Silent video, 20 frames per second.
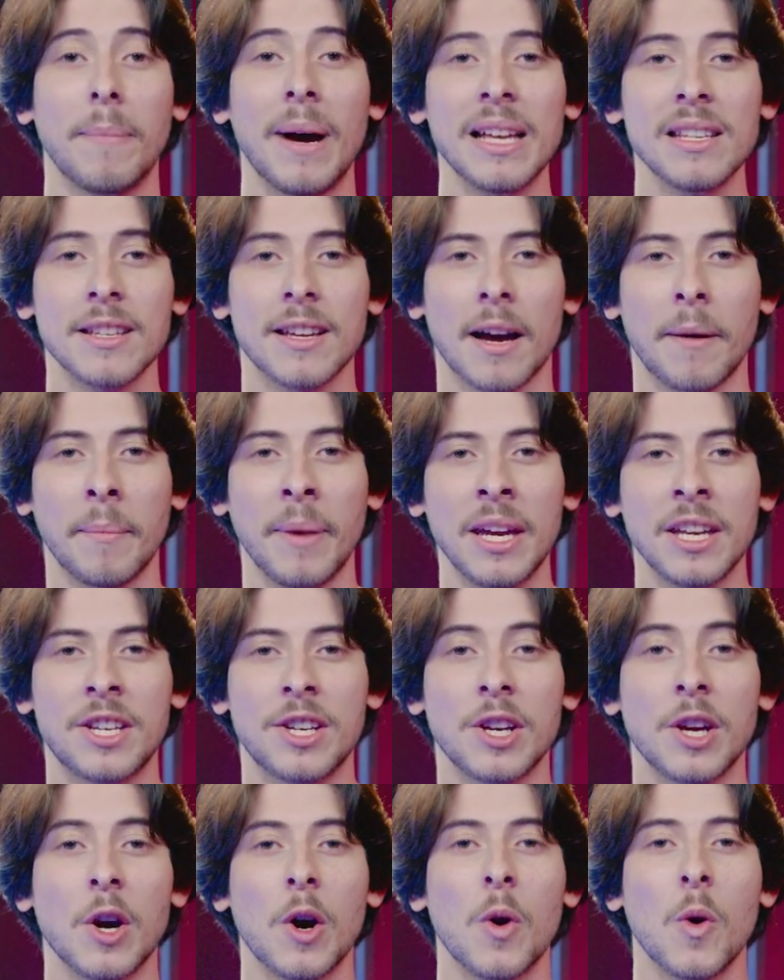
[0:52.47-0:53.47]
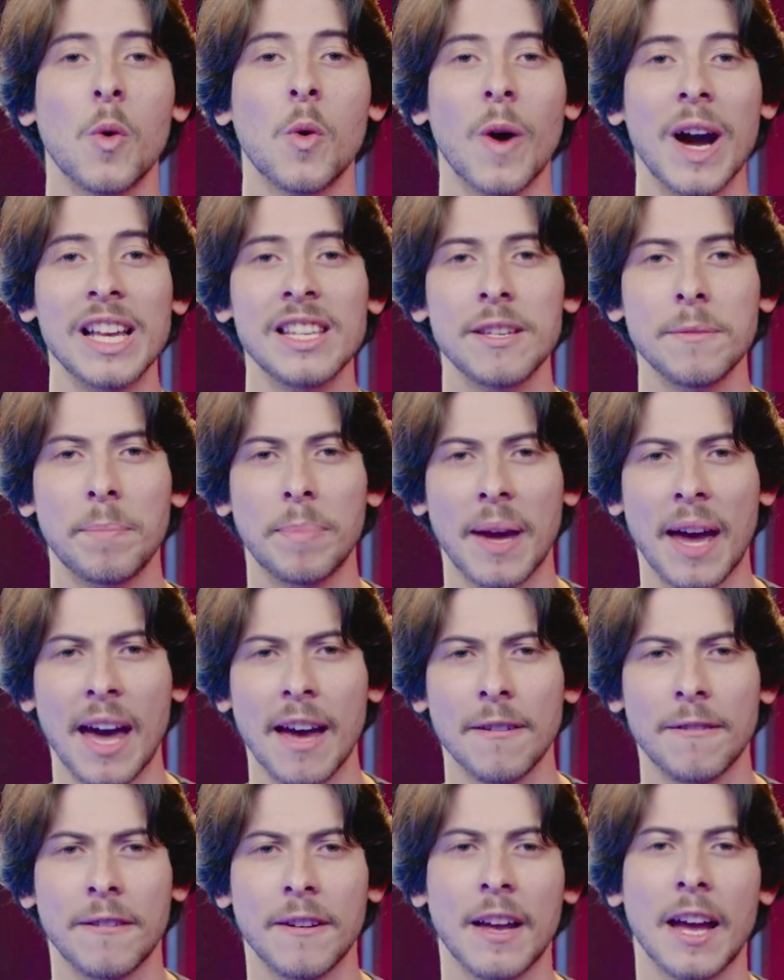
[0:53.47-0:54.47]
Basicamente, o
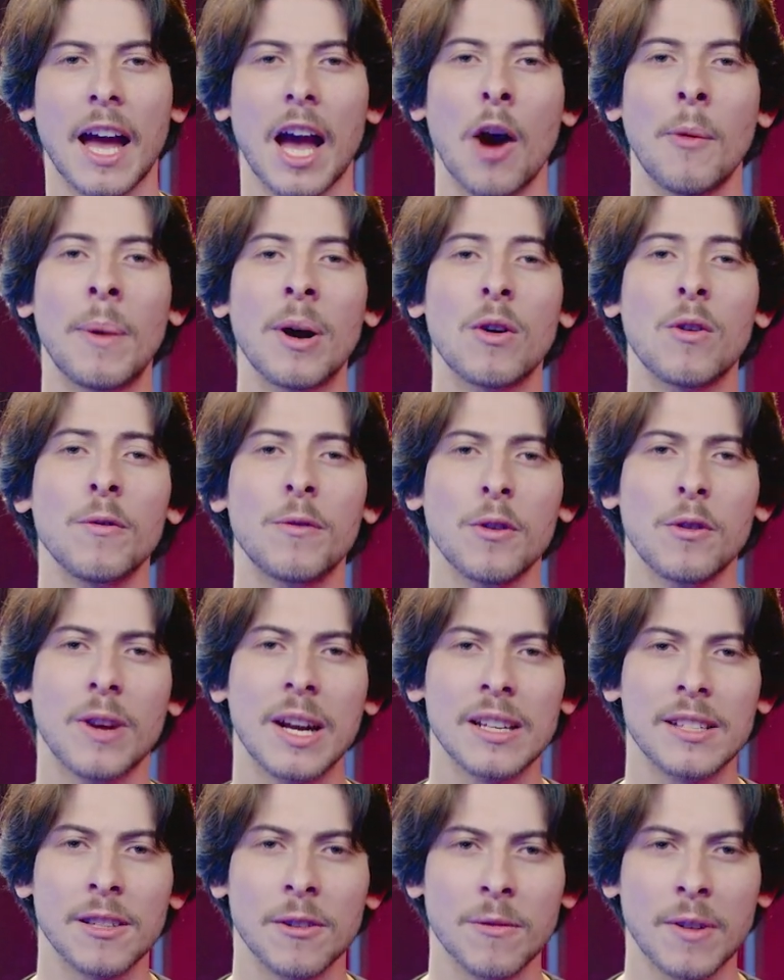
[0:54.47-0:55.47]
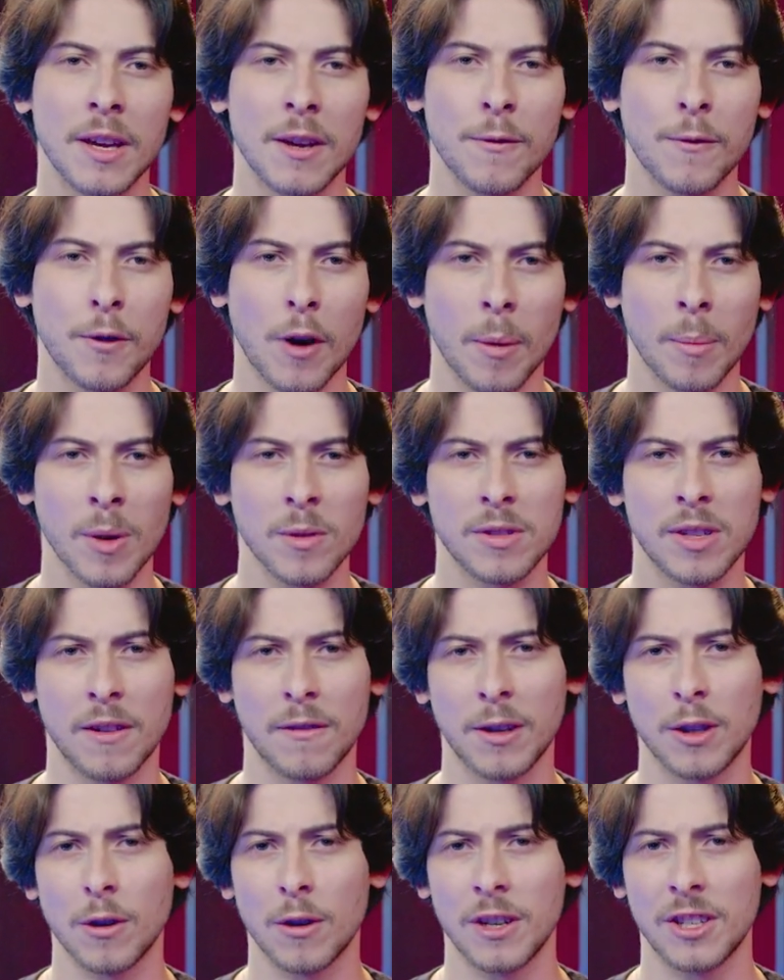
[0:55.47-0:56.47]
SPF é uma configuração que informa os
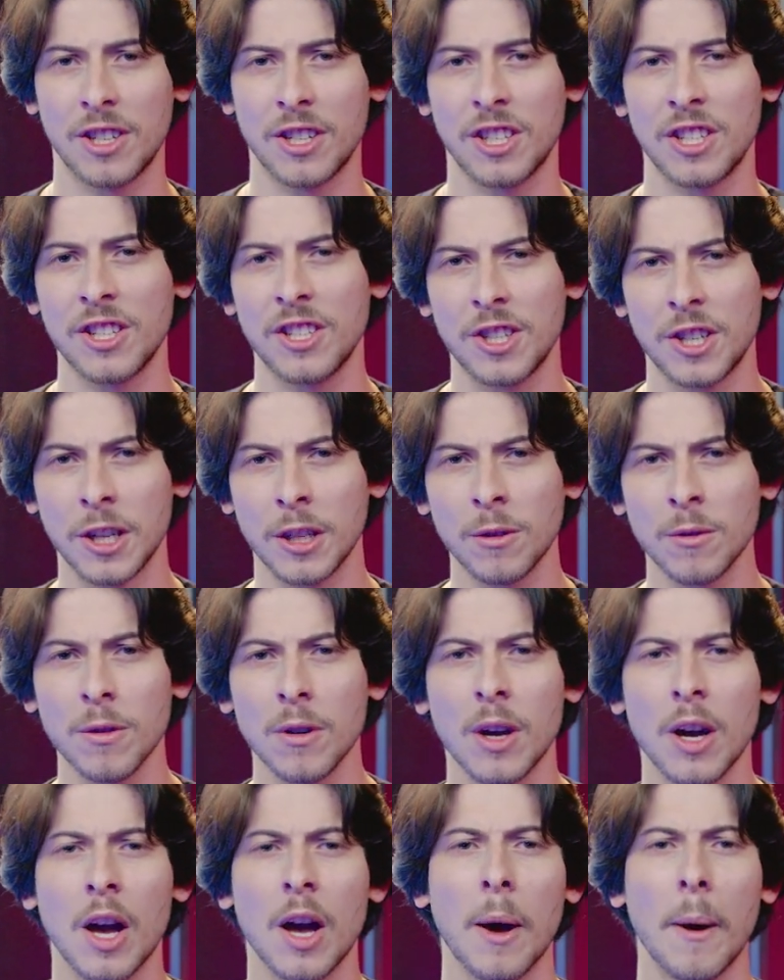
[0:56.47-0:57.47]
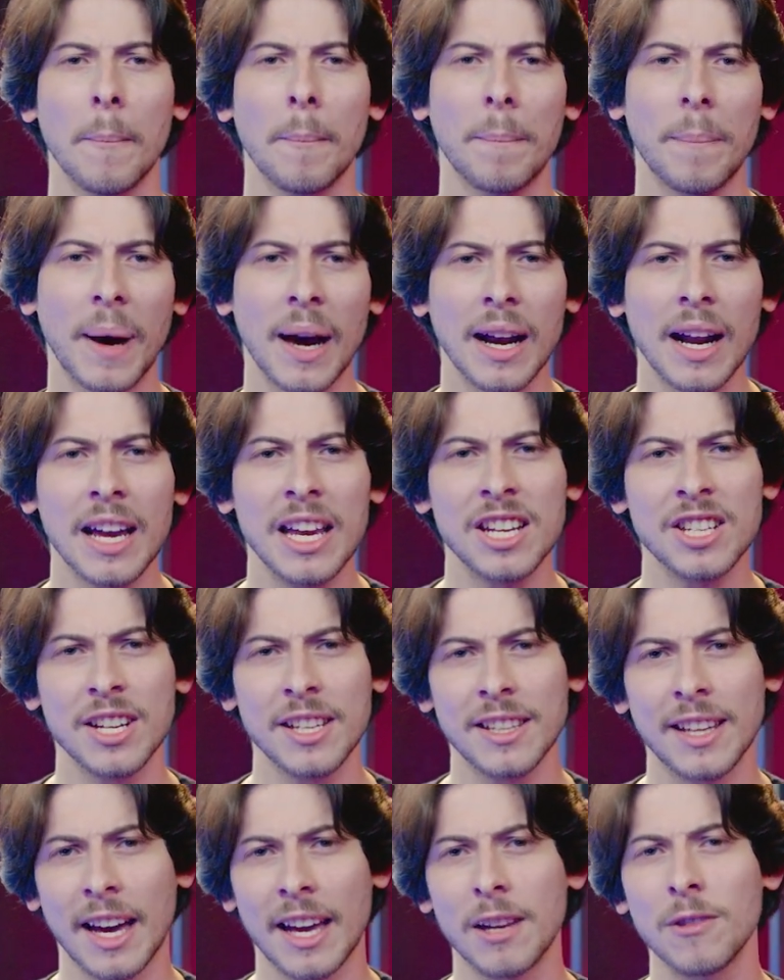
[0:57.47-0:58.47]
servidores de destino para
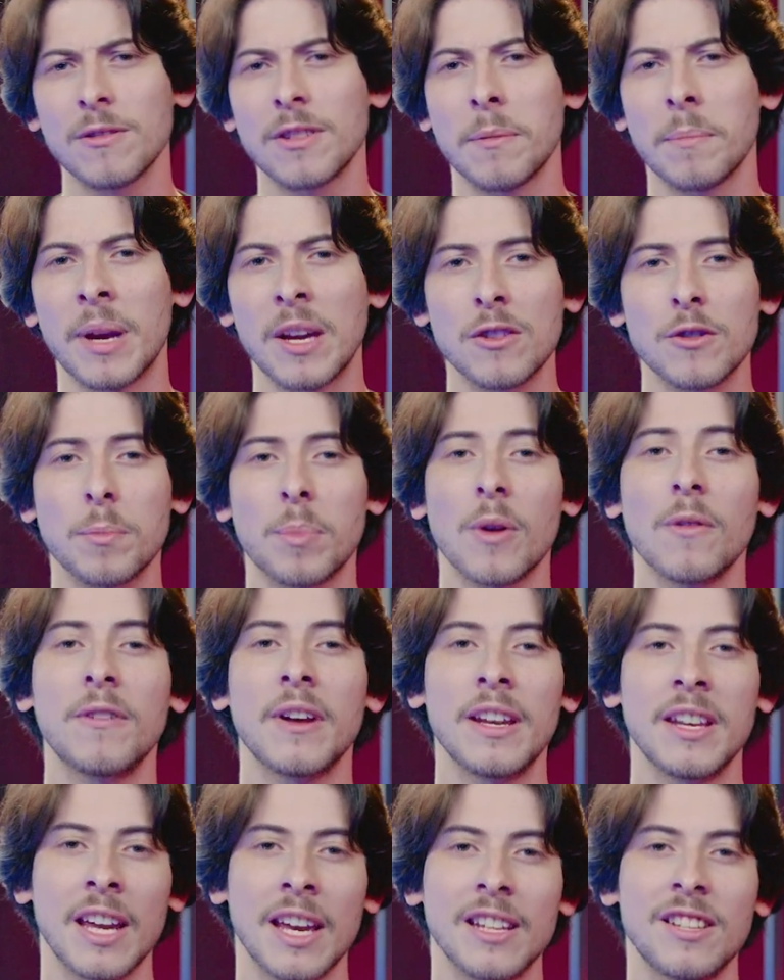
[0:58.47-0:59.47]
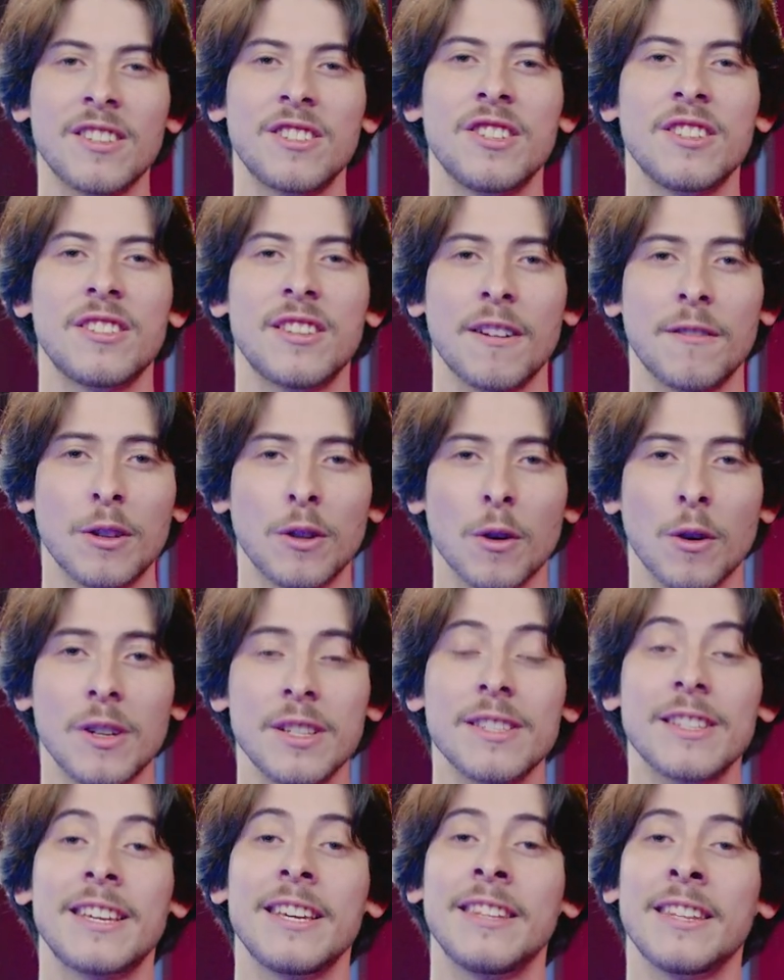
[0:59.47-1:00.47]
rejeitarem os e-mails provenientes de
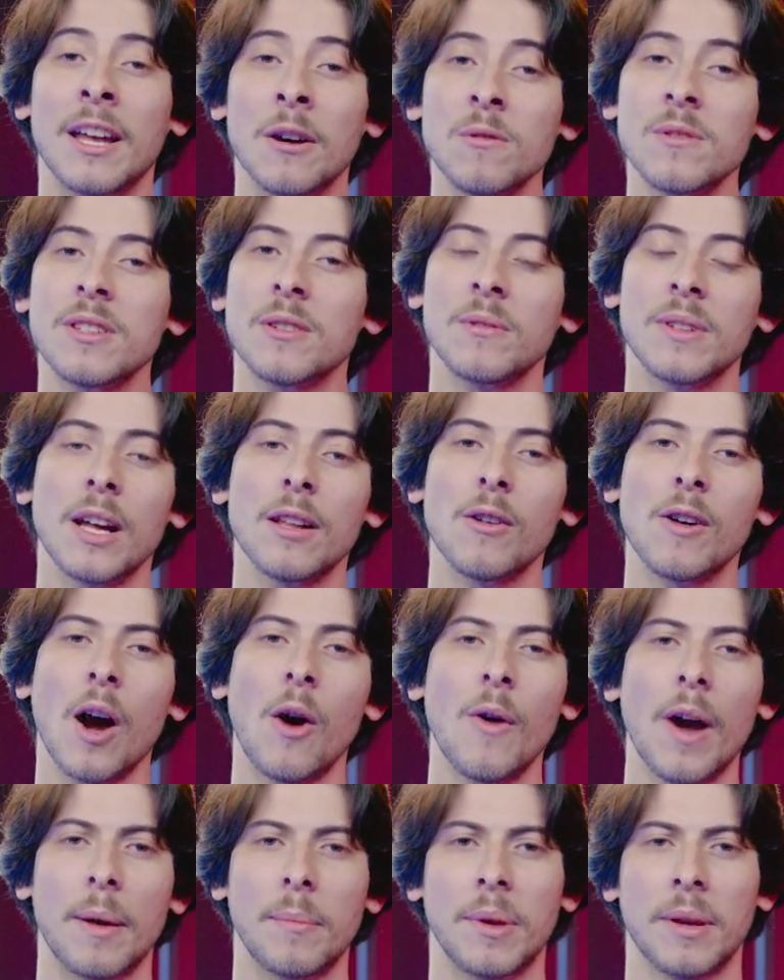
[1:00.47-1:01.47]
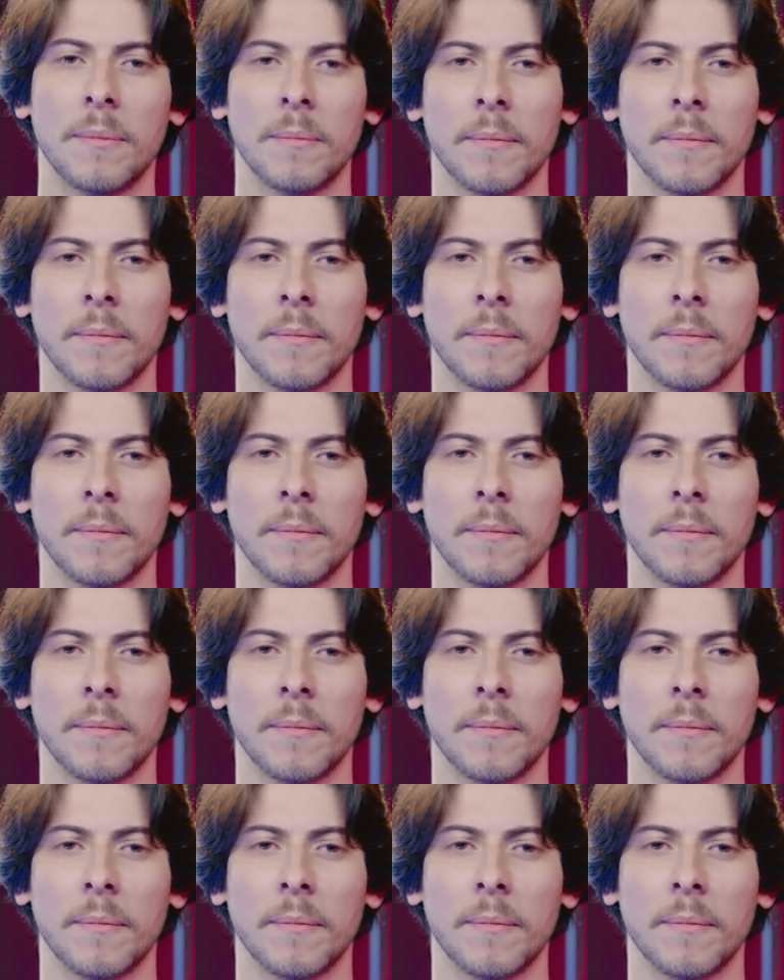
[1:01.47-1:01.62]
servidores que não são da local web.